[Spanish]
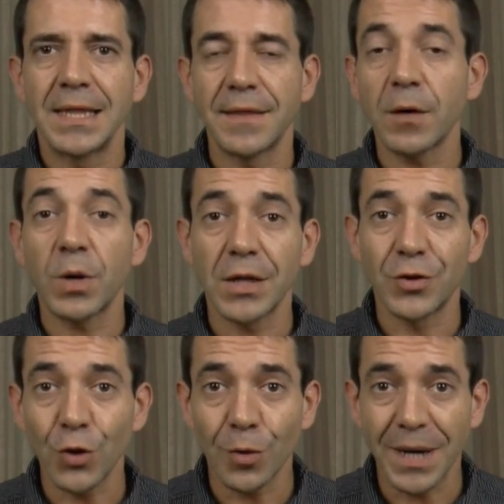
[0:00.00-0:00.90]
Dice Juan
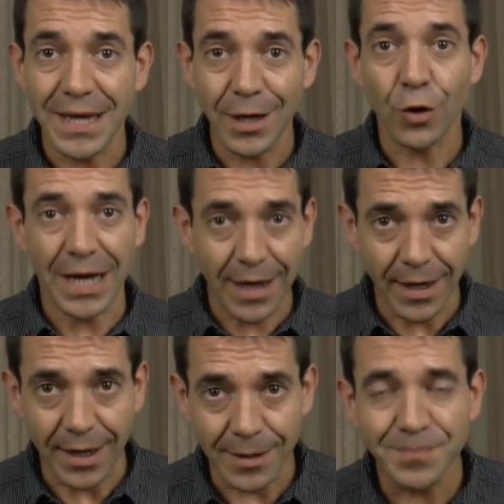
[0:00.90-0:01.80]
Antonio Vallejo
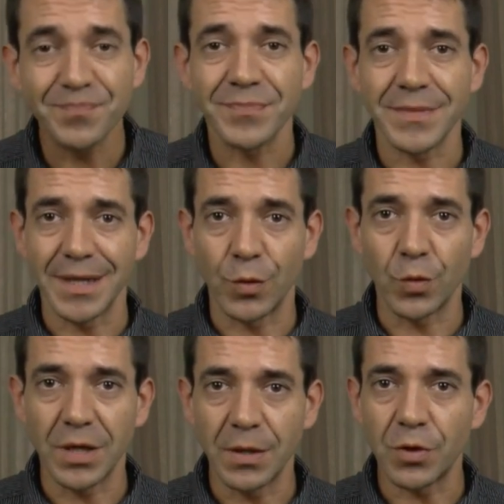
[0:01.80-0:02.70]
Nájera, en
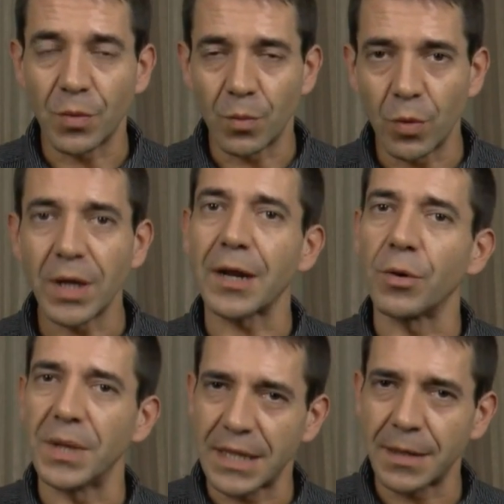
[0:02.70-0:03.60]
un libro muy
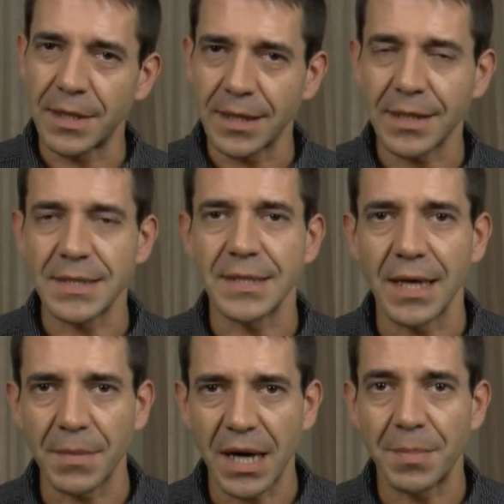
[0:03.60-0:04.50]
recomendable que se
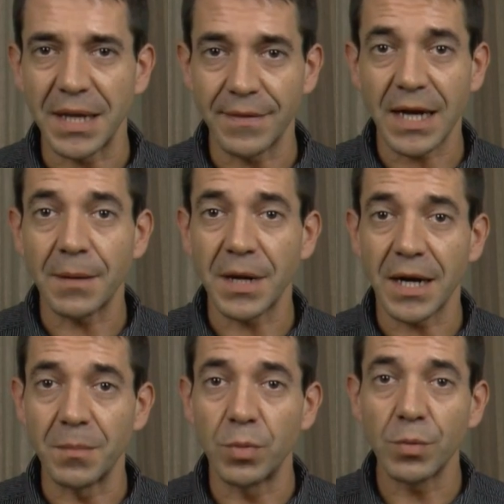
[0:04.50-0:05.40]
llama Aprender a
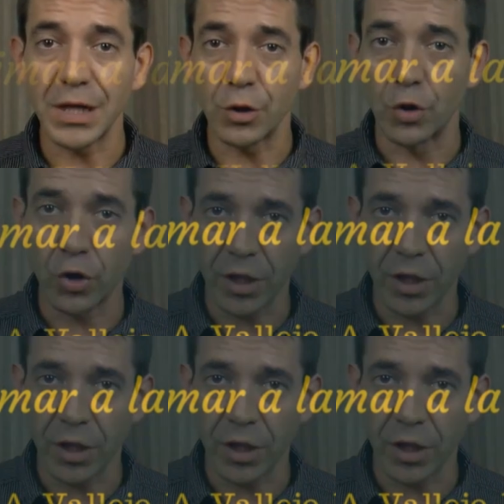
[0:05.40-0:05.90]
hablar en público